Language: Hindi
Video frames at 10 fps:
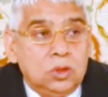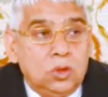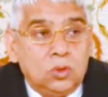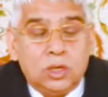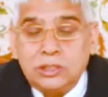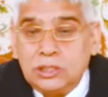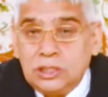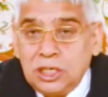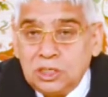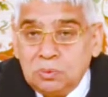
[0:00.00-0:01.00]
और
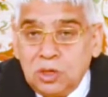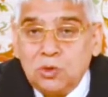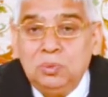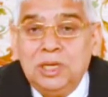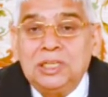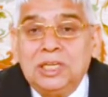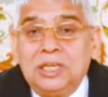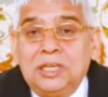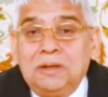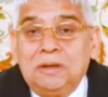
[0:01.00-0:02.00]
अच्छी आत्मा को
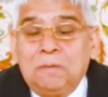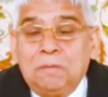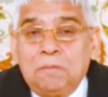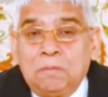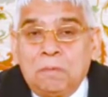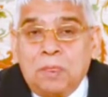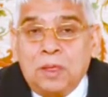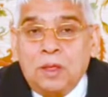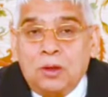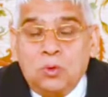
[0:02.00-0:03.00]
मिलते हैं
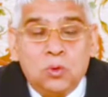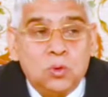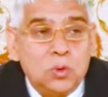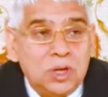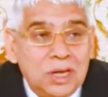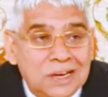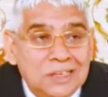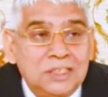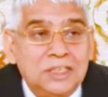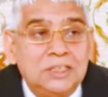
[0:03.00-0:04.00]
उनको
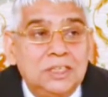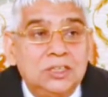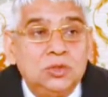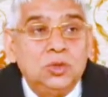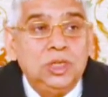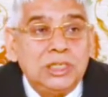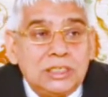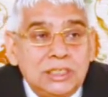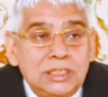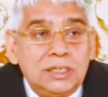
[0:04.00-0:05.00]
ज्ञान देते हैं तो
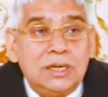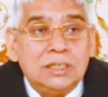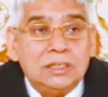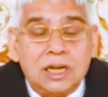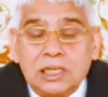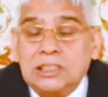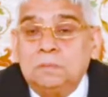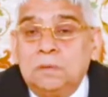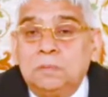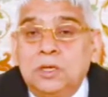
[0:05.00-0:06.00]
इसी आधार
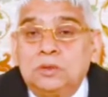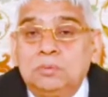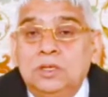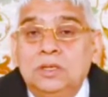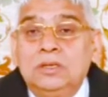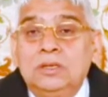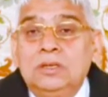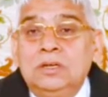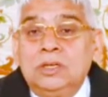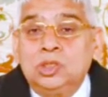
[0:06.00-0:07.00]
से परमात्मा
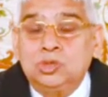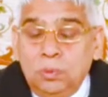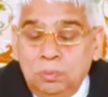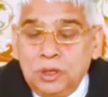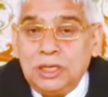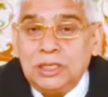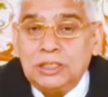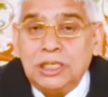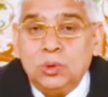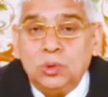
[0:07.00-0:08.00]
स्वयं भी
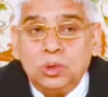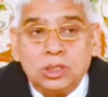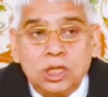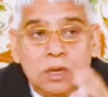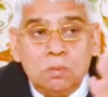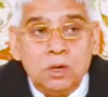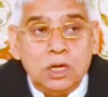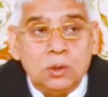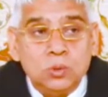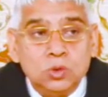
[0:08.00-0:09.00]
कहते हैं गोता
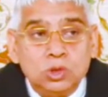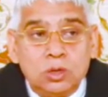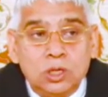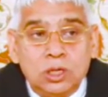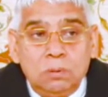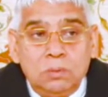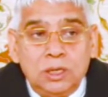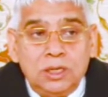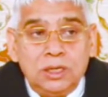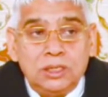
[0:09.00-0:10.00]
मारू स्वर्ग
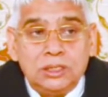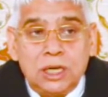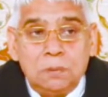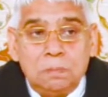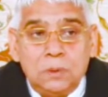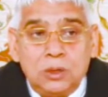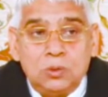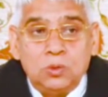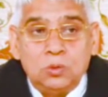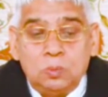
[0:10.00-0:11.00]
में जा
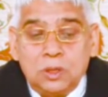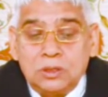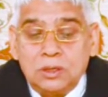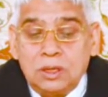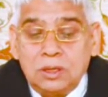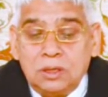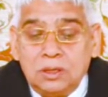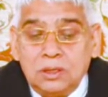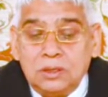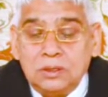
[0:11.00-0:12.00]
बैठू
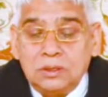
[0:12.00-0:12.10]
पाताले